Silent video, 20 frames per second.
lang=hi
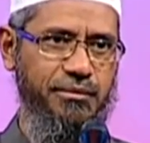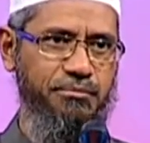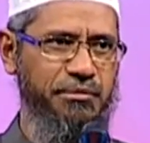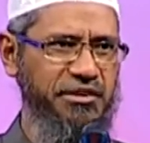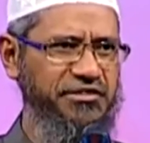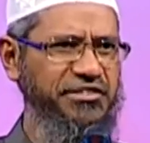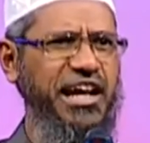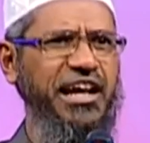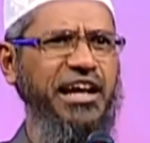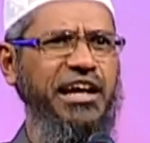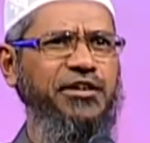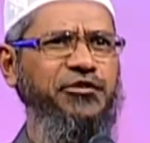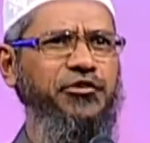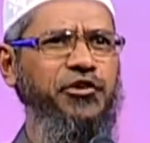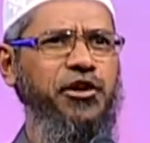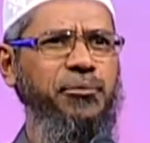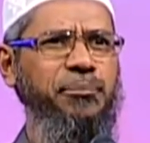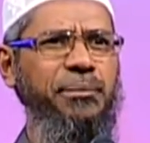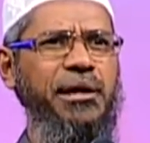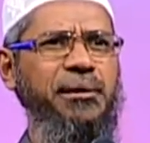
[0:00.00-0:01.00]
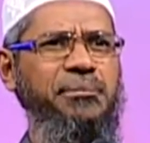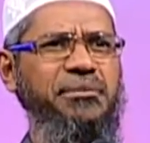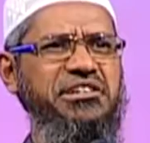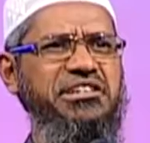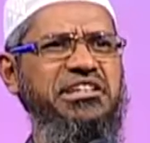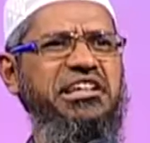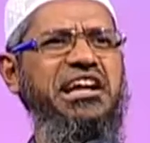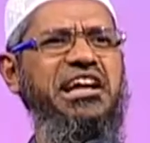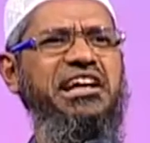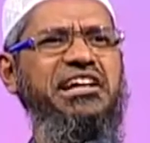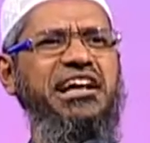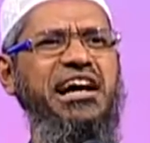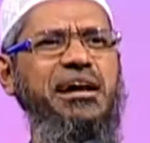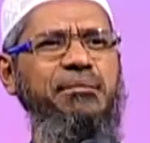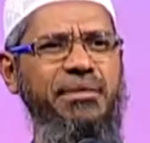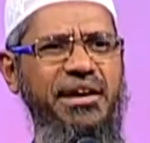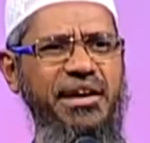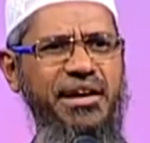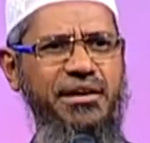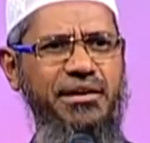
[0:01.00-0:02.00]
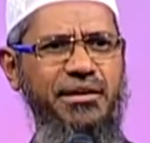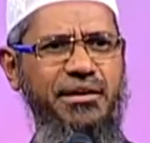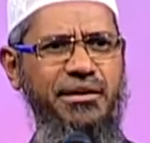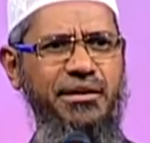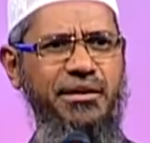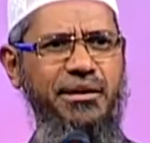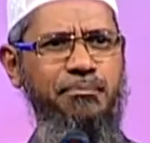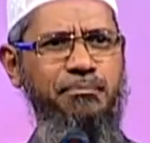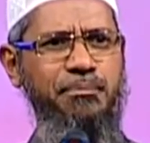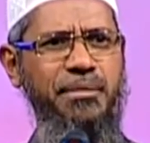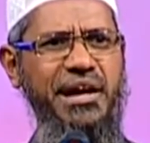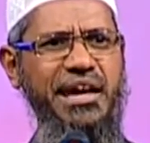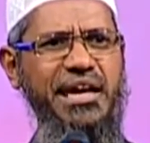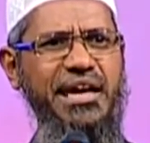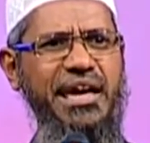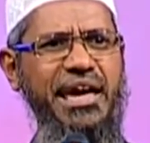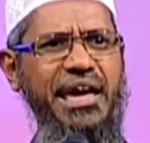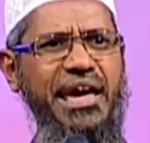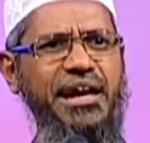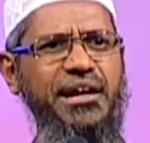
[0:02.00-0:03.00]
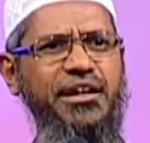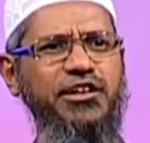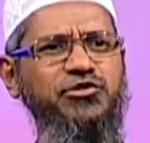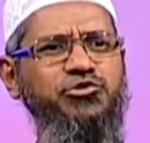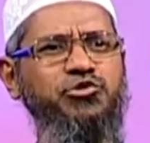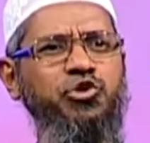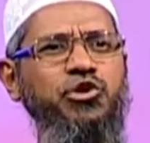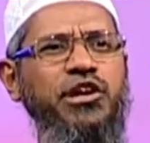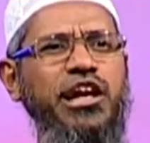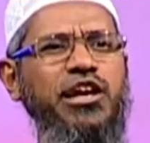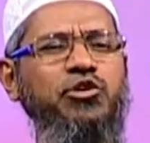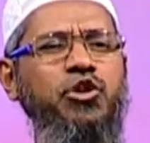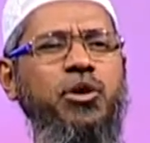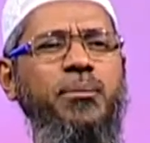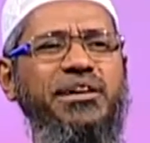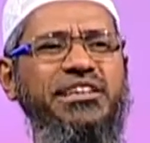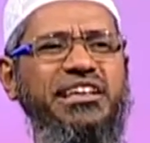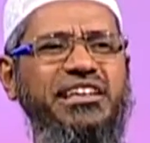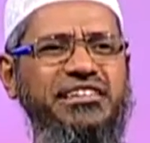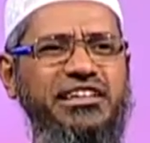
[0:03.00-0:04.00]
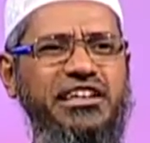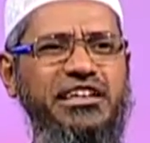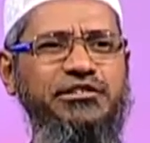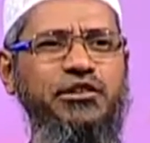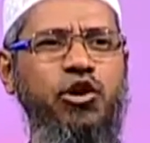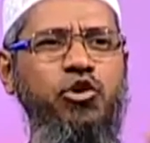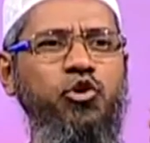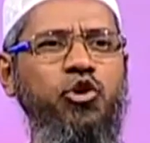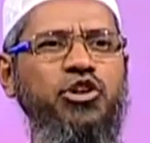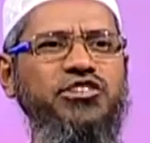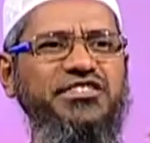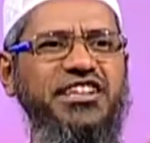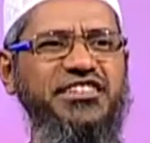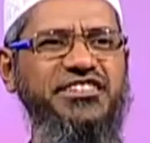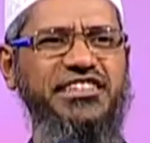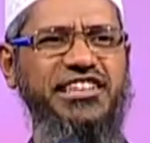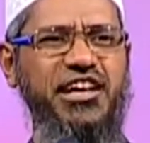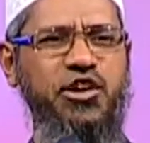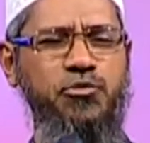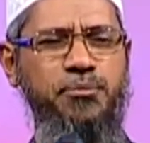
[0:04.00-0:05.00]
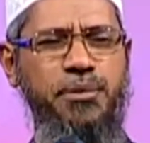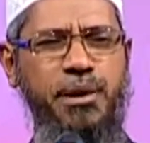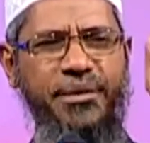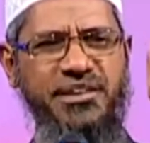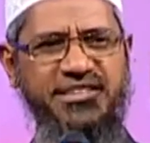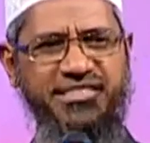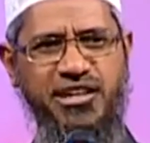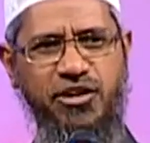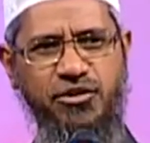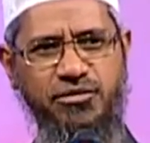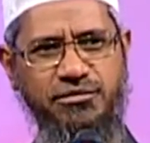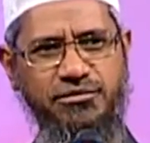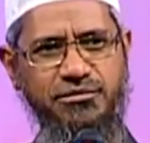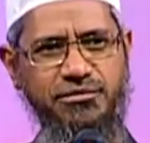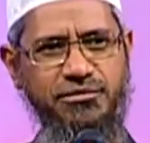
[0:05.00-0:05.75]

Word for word: मिसाल के तौर पे श्रीलंका में मैं एक स्टूडेंट को मदद करता हूँ रोज़ दस हज़ार रुपये भेजता हूँ